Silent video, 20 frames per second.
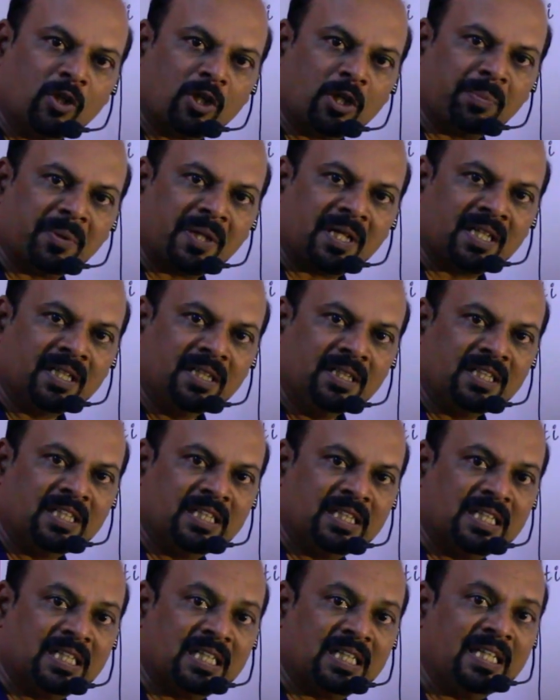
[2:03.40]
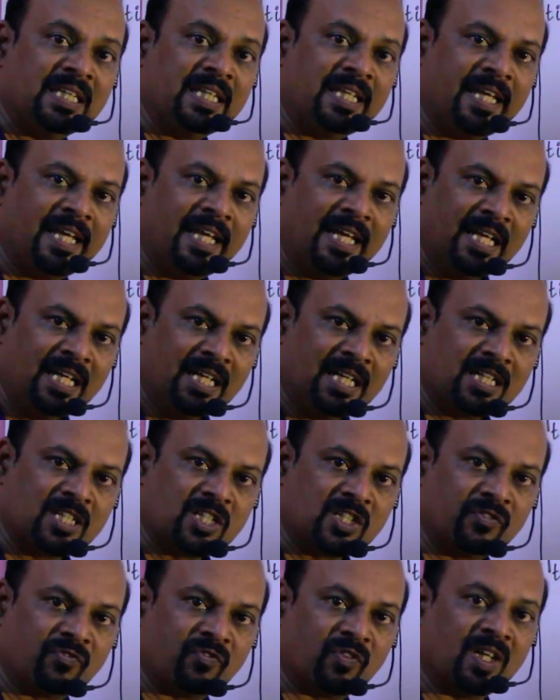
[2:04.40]
ஒன்று இருக்குது பாருங்கள் இது என்னென்னா ஏன்ற
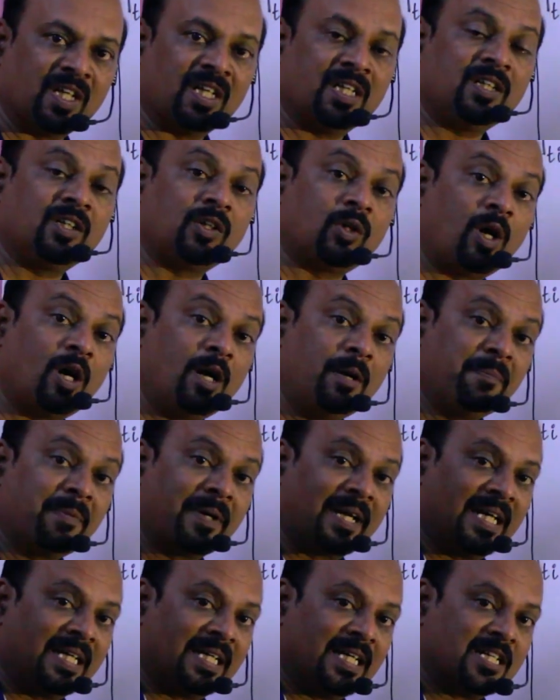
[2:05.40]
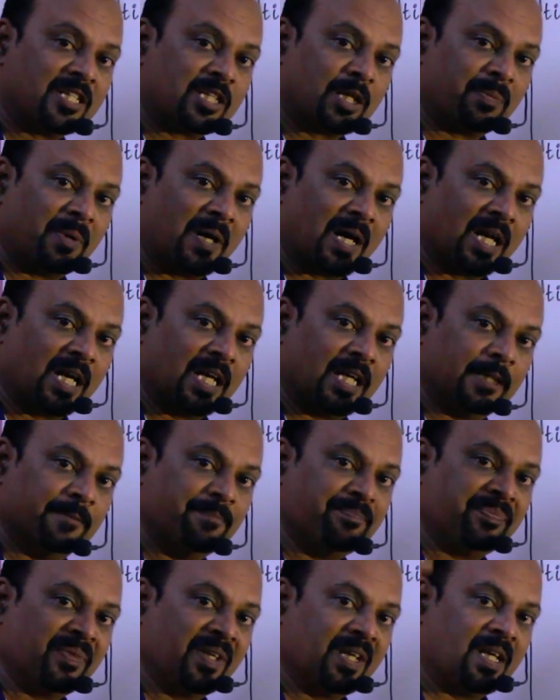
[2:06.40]
ஷிஃப்ட்டில் டாப் கேண்டிடேட்ஸ் இருப்பாங்கல்ல
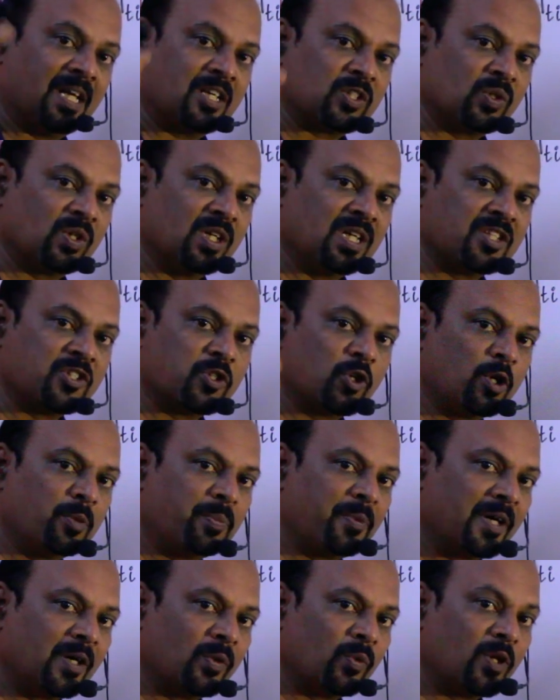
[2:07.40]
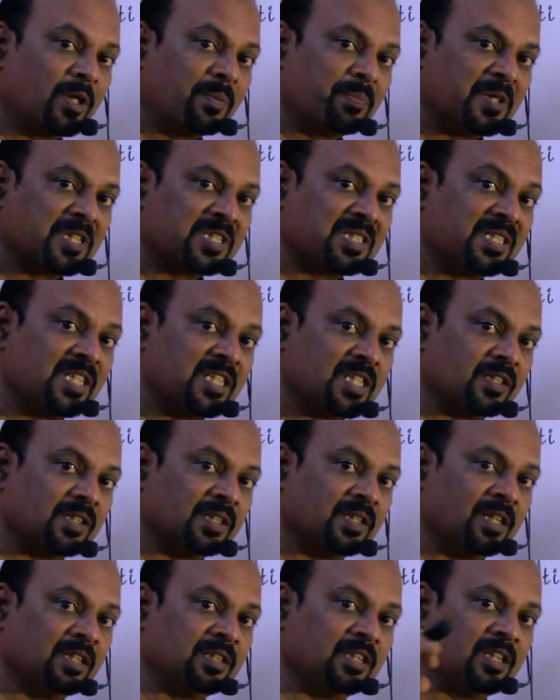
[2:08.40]
நான் சொன்னால ஜீரோ பாயிண்ட் ஒன் பர்சன்டேஜ்
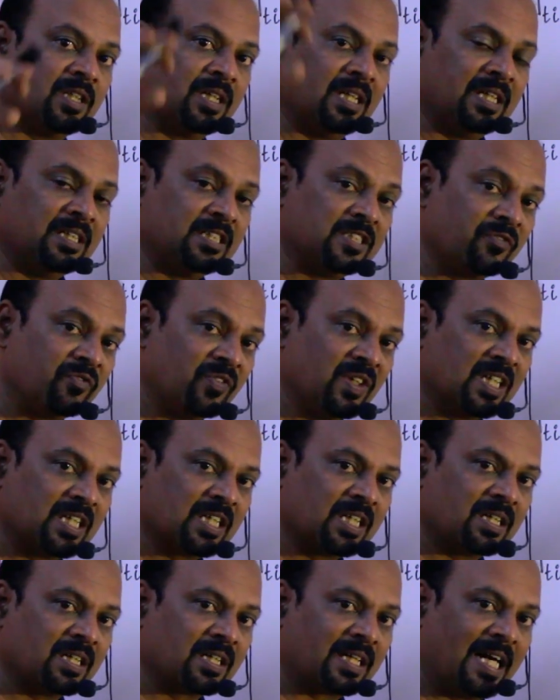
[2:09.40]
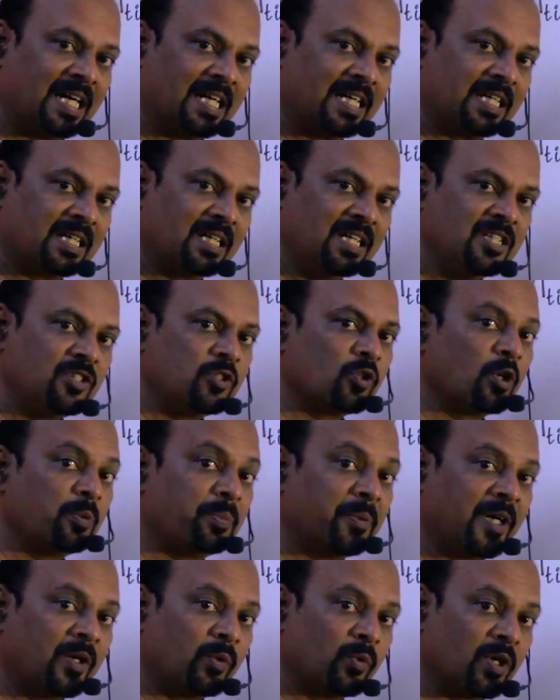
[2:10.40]
அந்த ஷிஃப்ட்டில் இருக்க கேண்டிடேட்டில் ஜீரோ
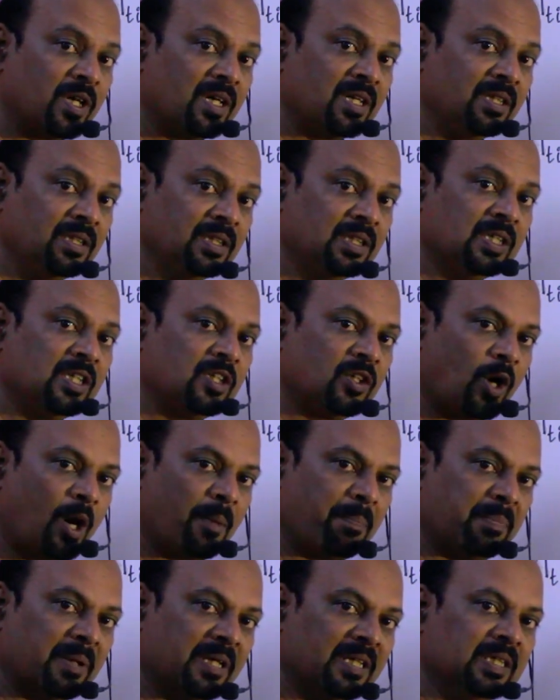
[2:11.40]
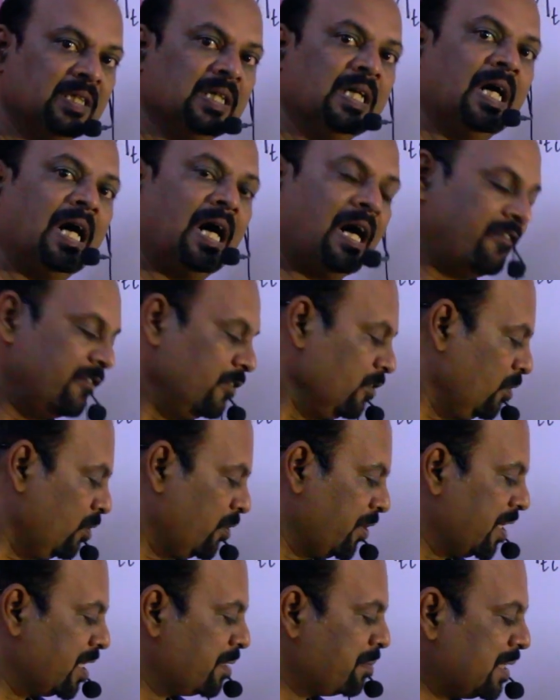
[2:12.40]
பாயிண்ட் ஒன்று டாப்பு
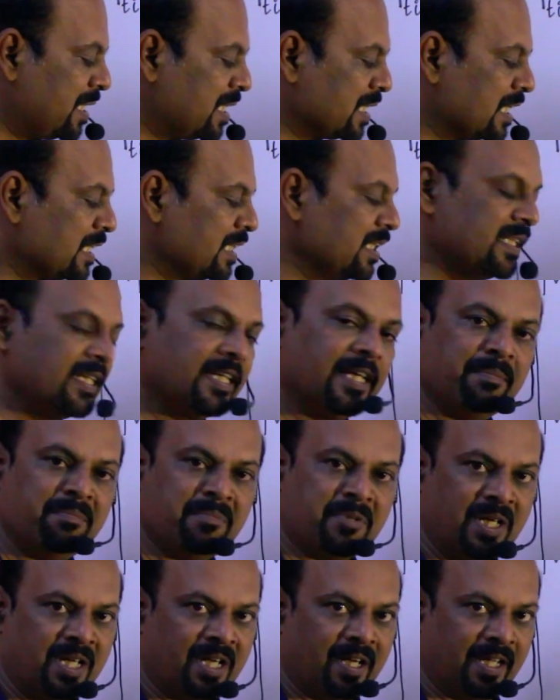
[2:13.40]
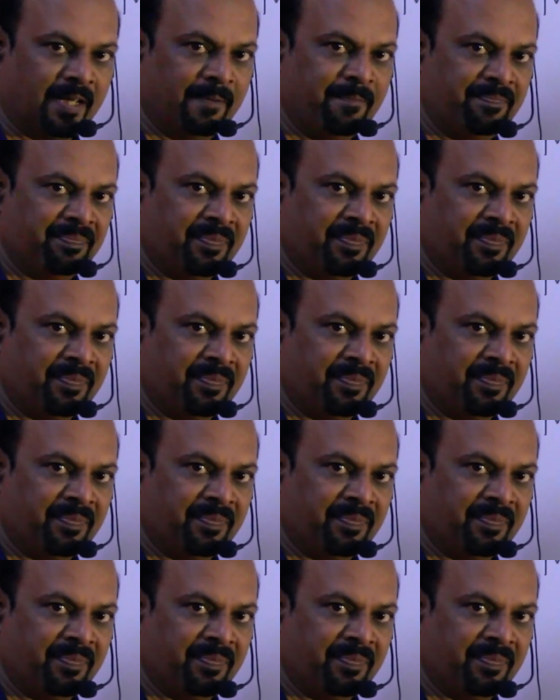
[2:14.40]
அவங்களுடைய மார்க்கு தான் இந்த எம்டிஐ